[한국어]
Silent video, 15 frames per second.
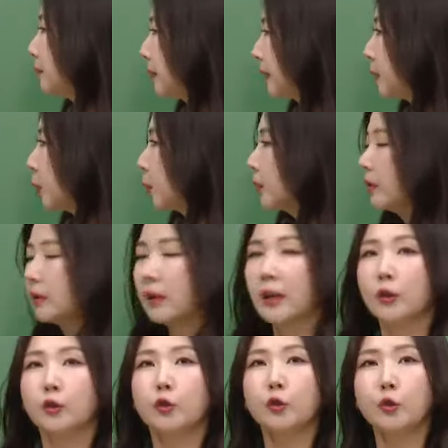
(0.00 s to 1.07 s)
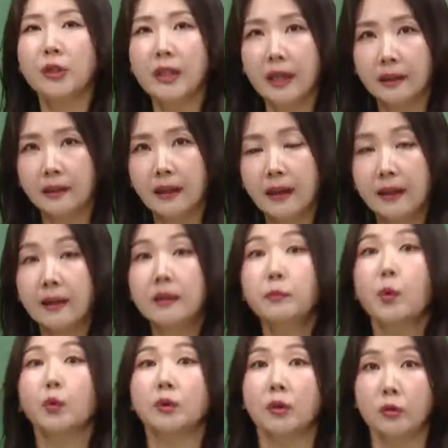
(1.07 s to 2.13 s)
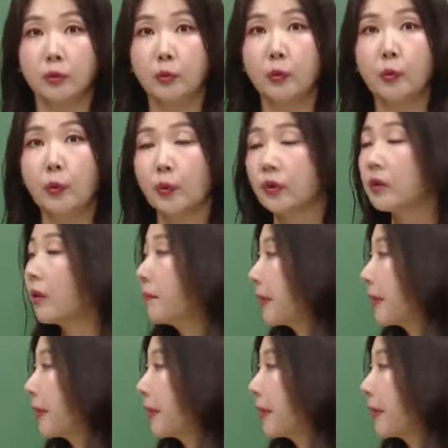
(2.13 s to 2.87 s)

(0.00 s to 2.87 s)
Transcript: 비용을 줄이겠다라는 목적으로 그런